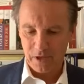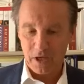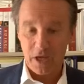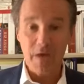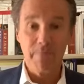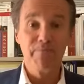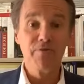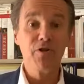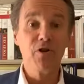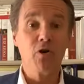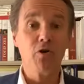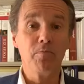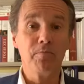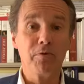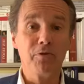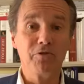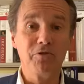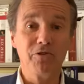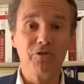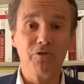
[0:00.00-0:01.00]
Et puis dans
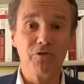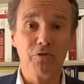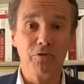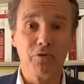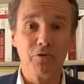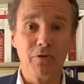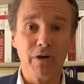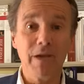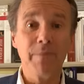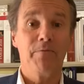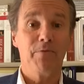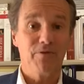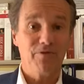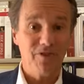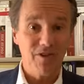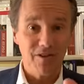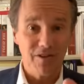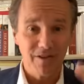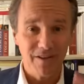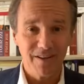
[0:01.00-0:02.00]
l'opposition, et puis
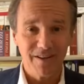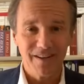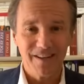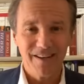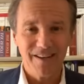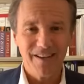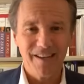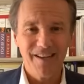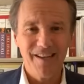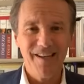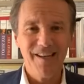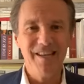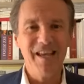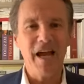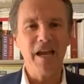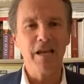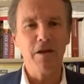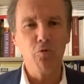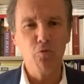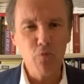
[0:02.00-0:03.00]
si, il y
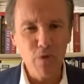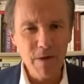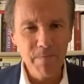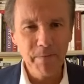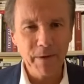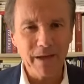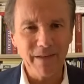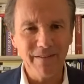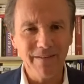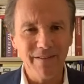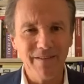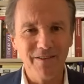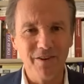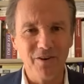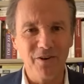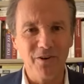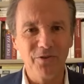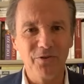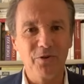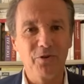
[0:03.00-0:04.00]
a les huit
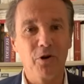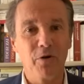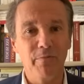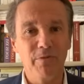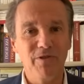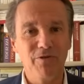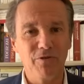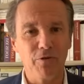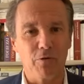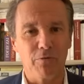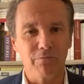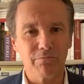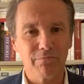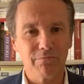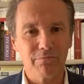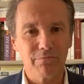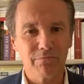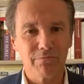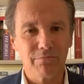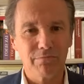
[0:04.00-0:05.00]
présidents de commission
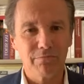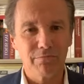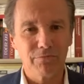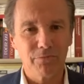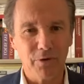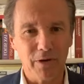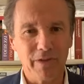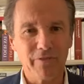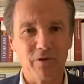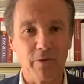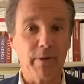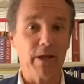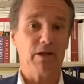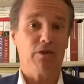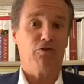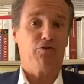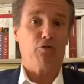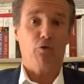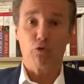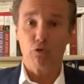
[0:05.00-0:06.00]
de l'Assemblée
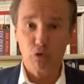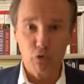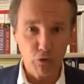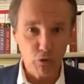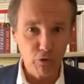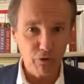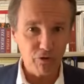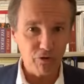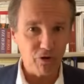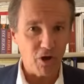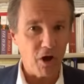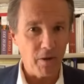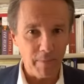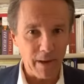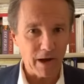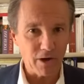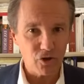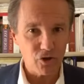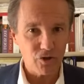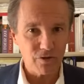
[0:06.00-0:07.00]
qui sont tous en
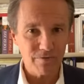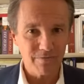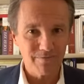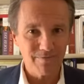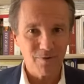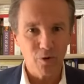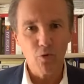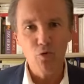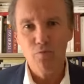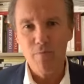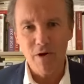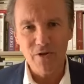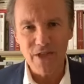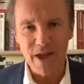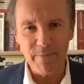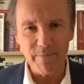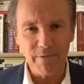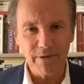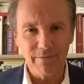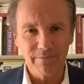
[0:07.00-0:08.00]
marche ou
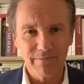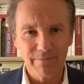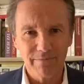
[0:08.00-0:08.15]
modem.